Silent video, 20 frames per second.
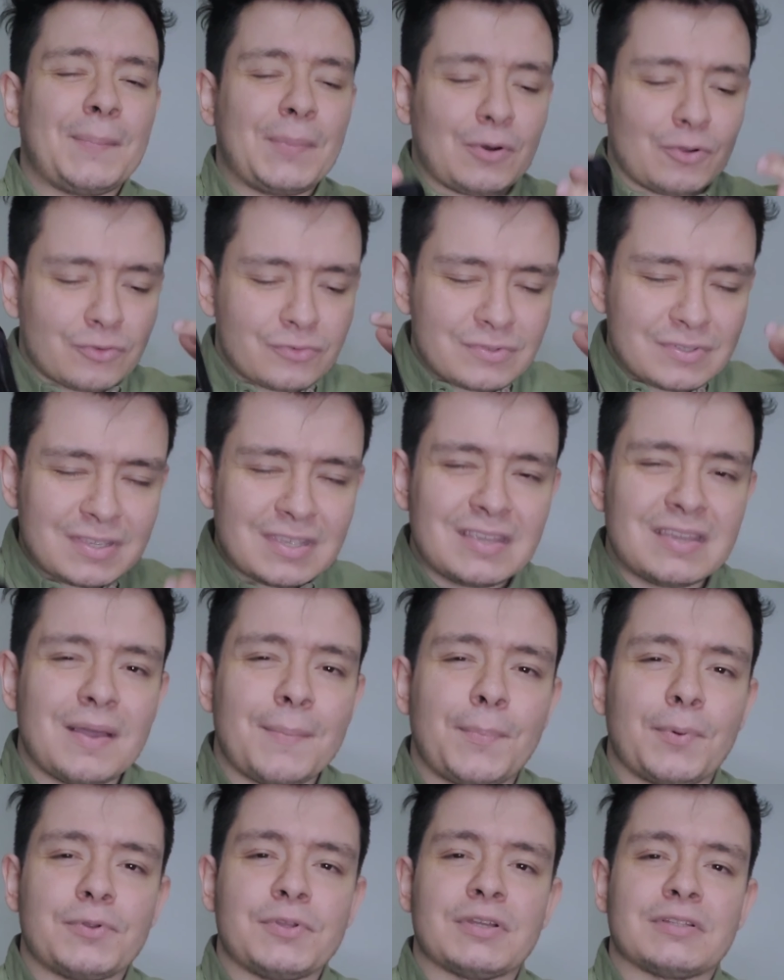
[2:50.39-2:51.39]
pero
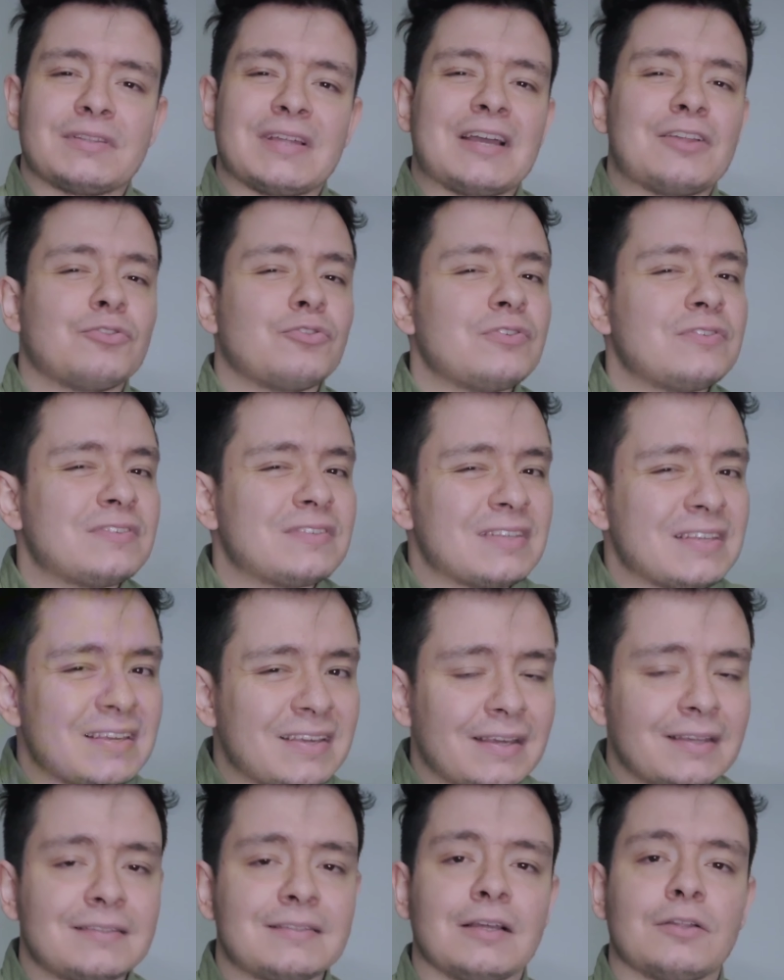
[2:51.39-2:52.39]
sigue proyectando y
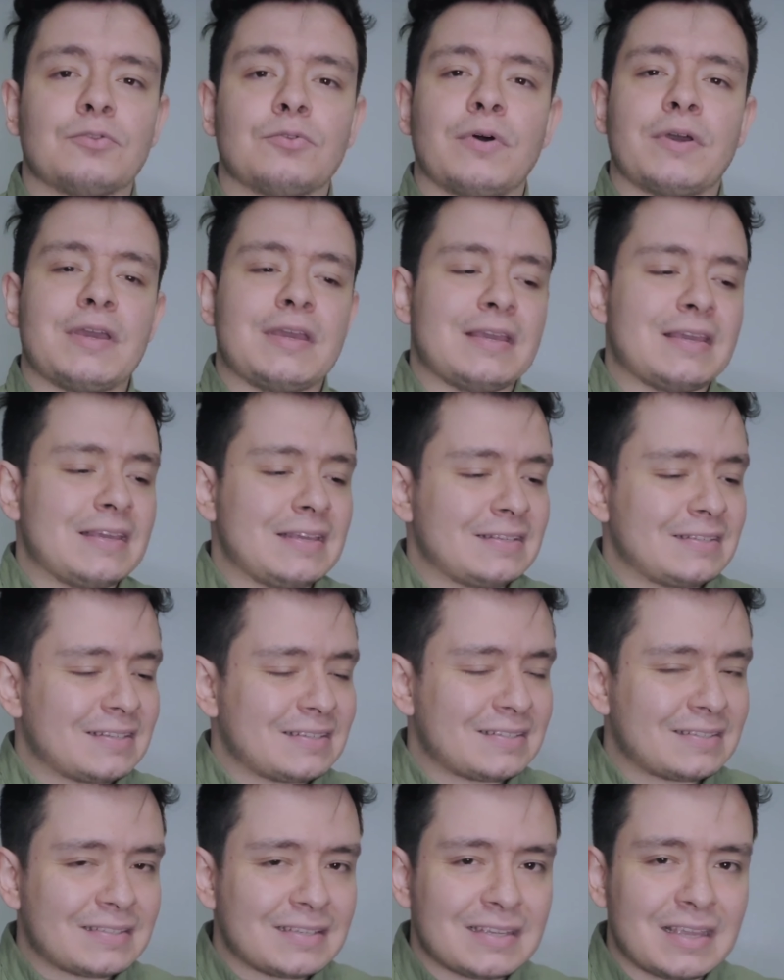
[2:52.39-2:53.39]
sigue estando ahí y
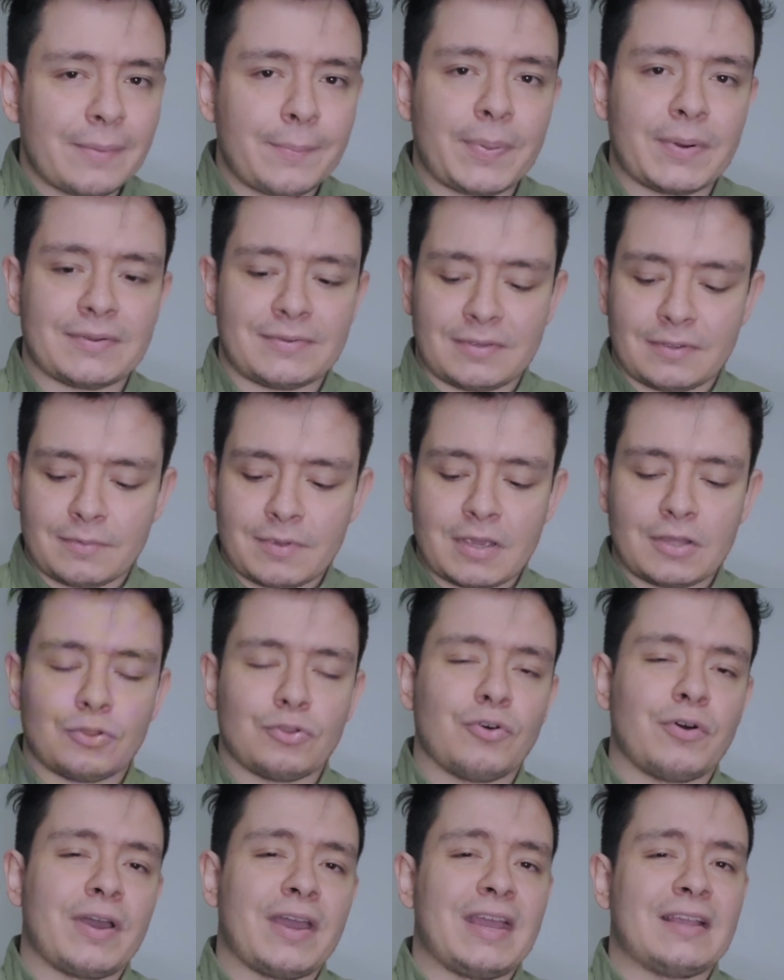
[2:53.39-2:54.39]
se sigue
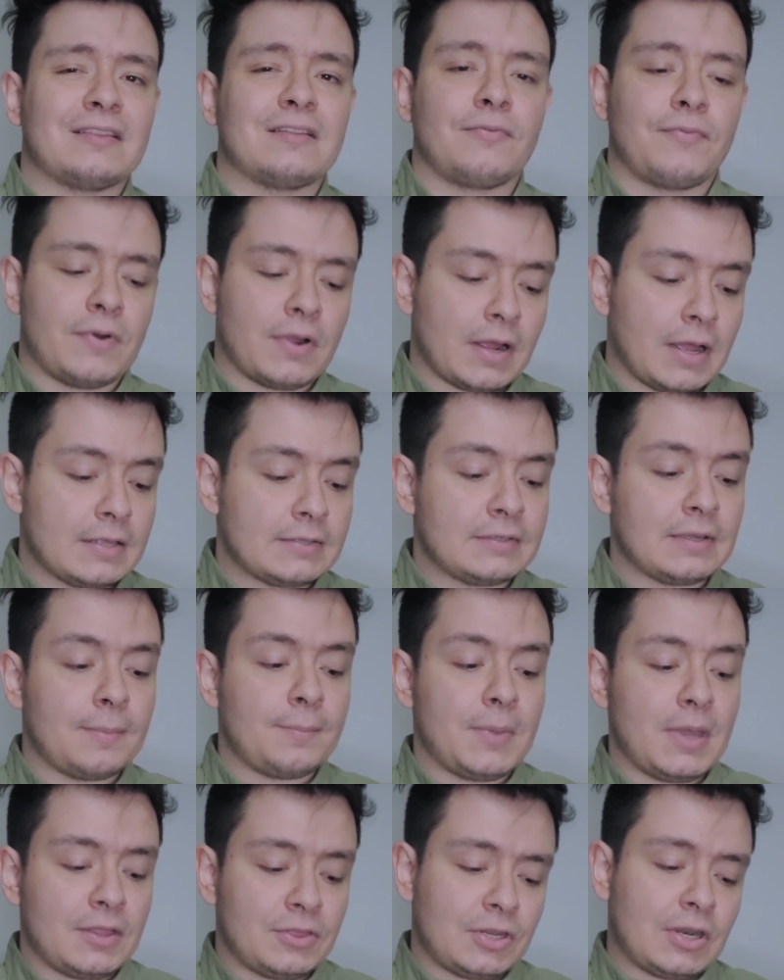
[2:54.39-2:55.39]
percibiendo esta fragancia.
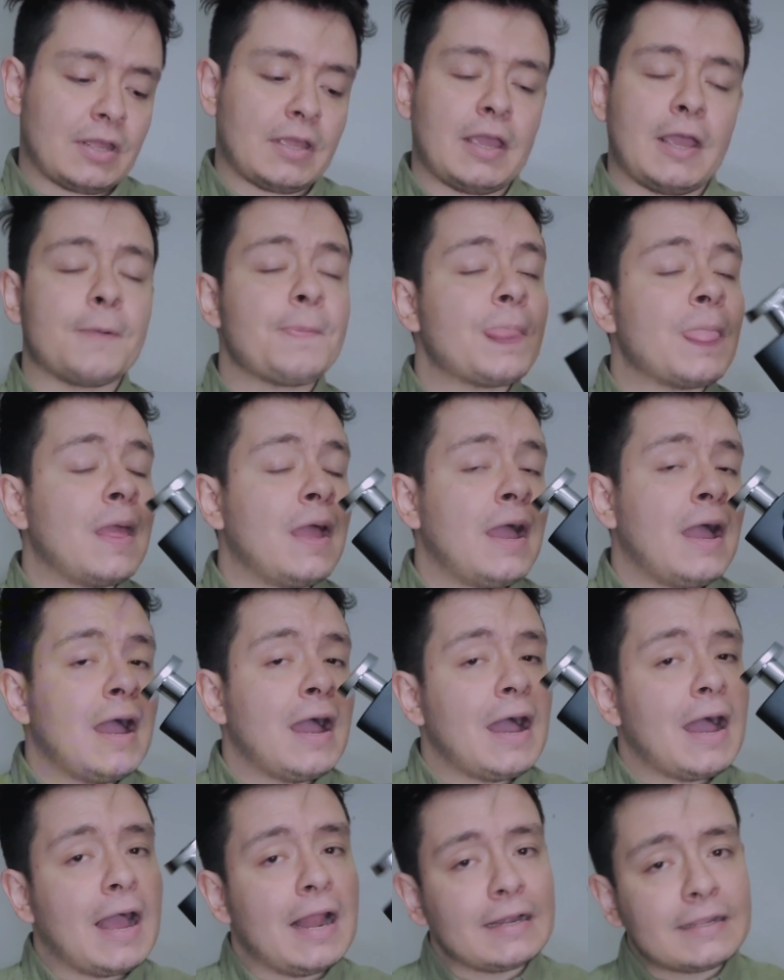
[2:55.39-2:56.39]
Mientras que
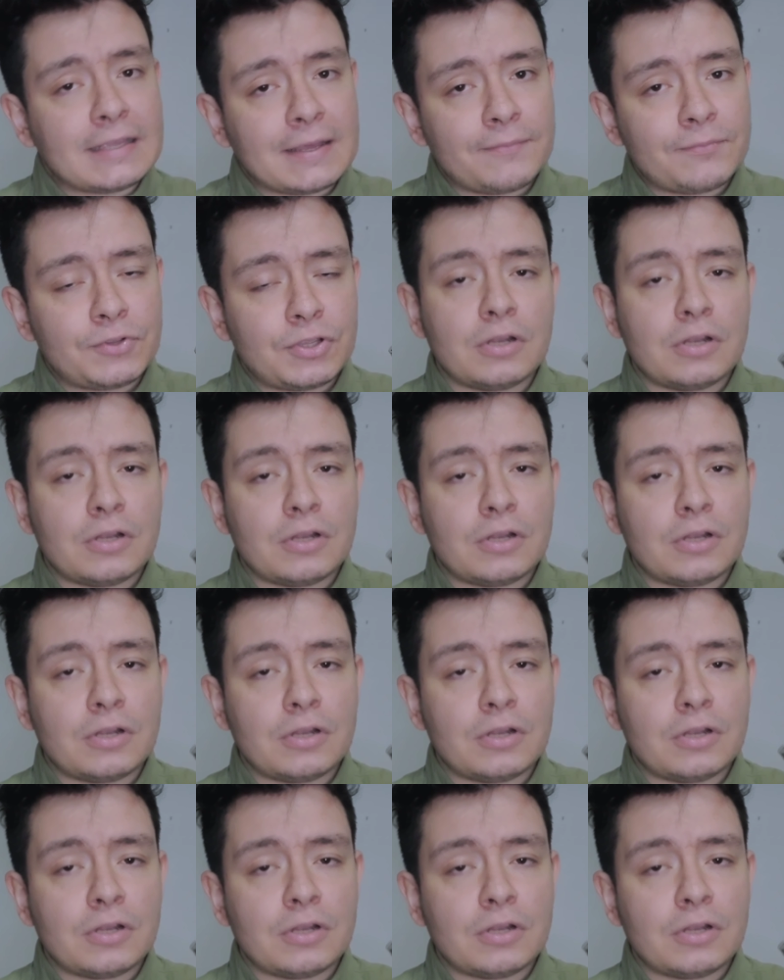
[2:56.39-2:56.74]
Alkiam